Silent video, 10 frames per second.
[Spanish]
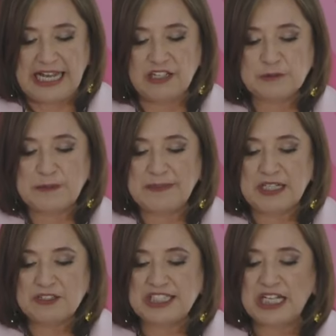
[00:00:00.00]
En los
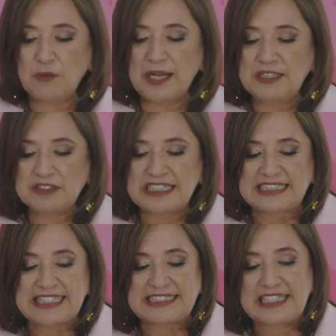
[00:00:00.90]
primeros cinco años
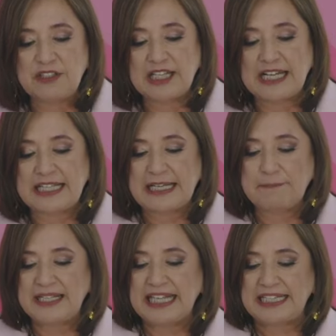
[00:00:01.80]
del sexenio de
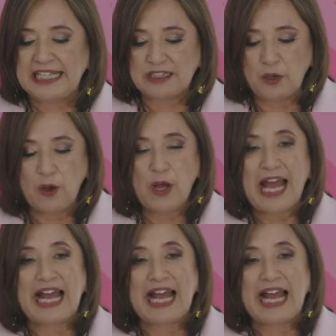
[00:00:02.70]
Enrique Peña Nieto,